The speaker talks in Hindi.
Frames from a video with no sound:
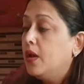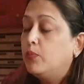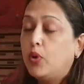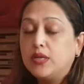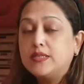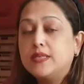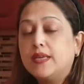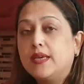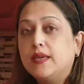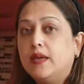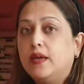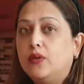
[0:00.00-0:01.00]
बहुत
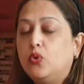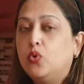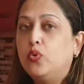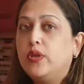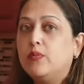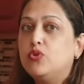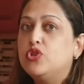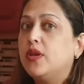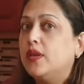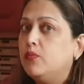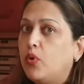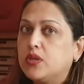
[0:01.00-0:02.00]
से लोगों ने मुझे
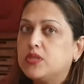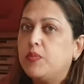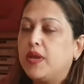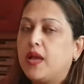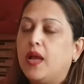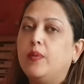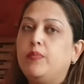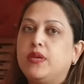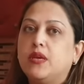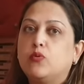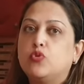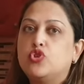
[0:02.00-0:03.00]
इनबॉक्स में कहा भी
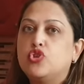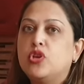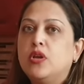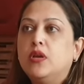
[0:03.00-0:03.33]
कि कुछ